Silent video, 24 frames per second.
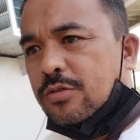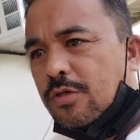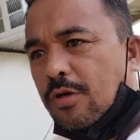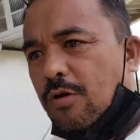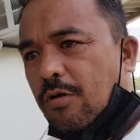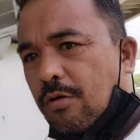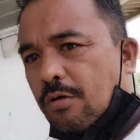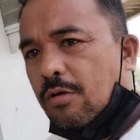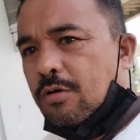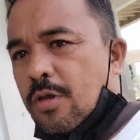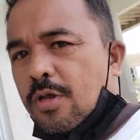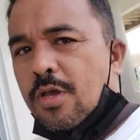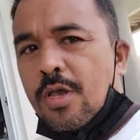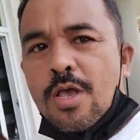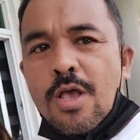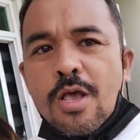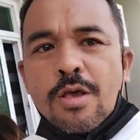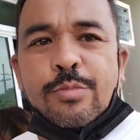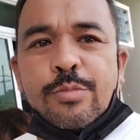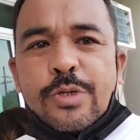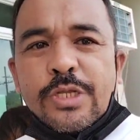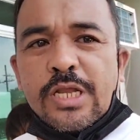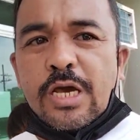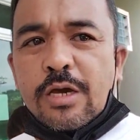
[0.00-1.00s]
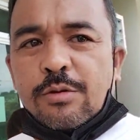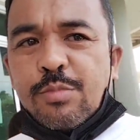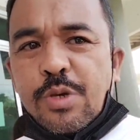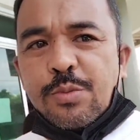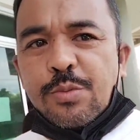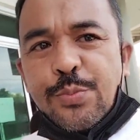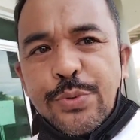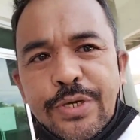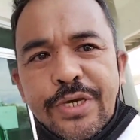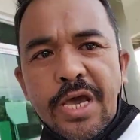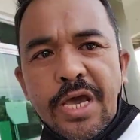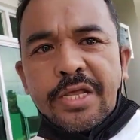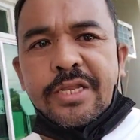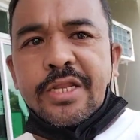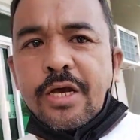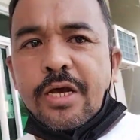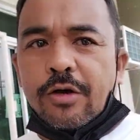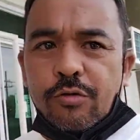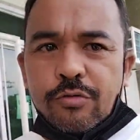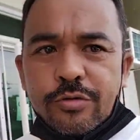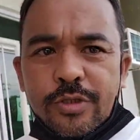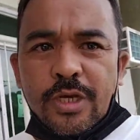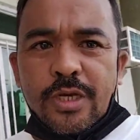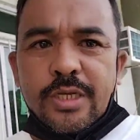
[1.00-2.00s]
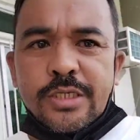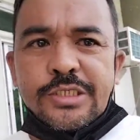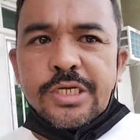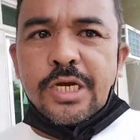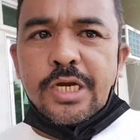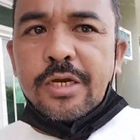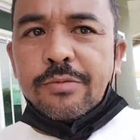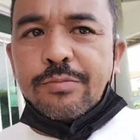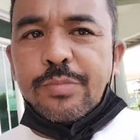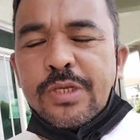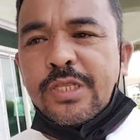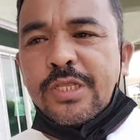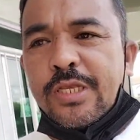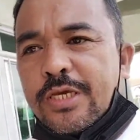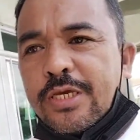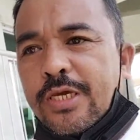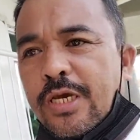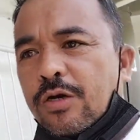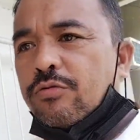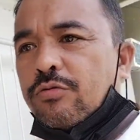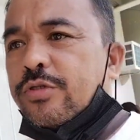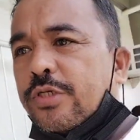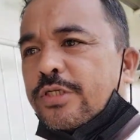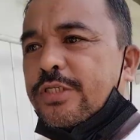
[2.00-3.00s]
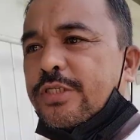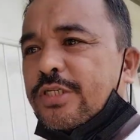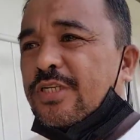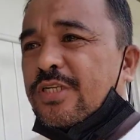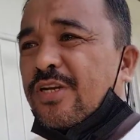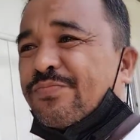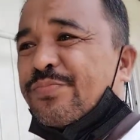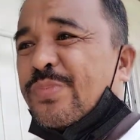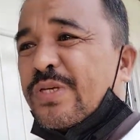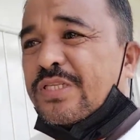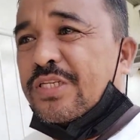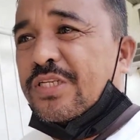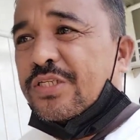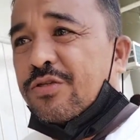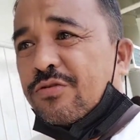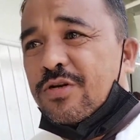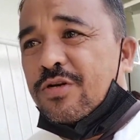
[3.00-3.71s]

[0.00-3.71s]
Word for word: ko. Pinagbibigyan ako na siya, eh. binigyan ko na siya ng petition